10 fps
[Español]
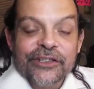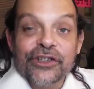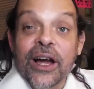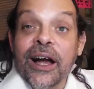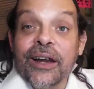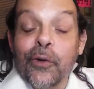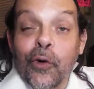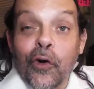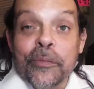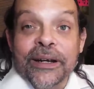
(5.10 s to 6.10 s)

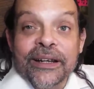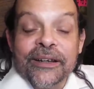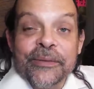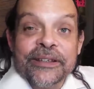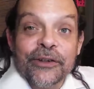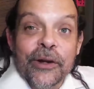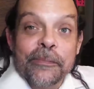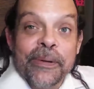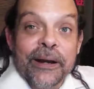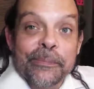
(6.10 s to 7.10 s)
Shalom, maleje
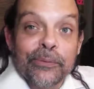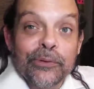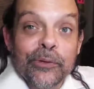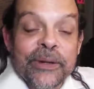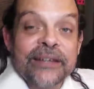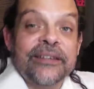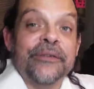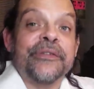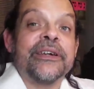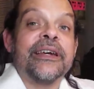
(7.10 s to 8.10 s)
mencionan para punto
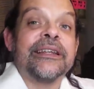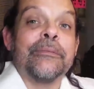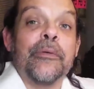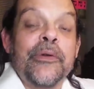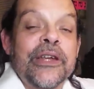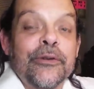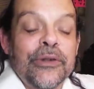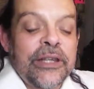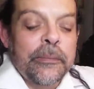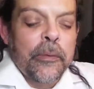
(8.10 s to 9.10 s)
breces. Estamos viviendo
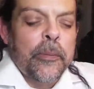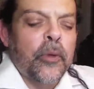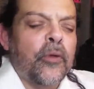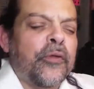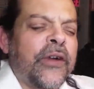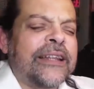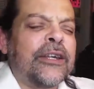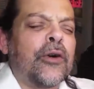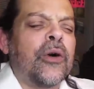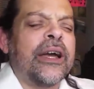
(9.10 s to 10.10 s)
en tiempo
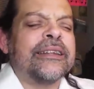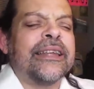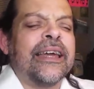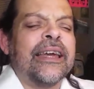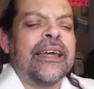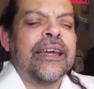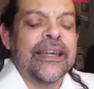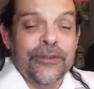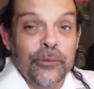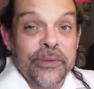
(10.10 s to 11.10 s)
profético, Este
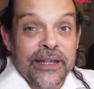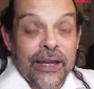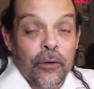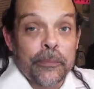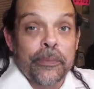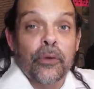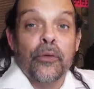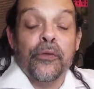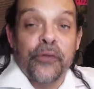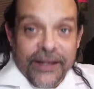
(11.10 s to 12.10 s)
es un video
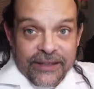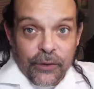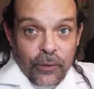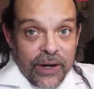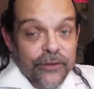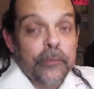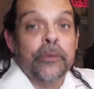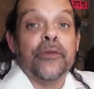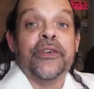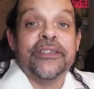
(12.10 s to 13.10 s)
profético, hablando de
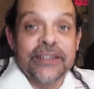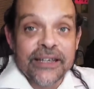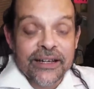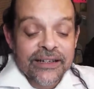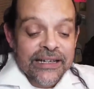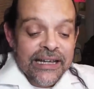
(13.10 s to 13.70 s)
profecía,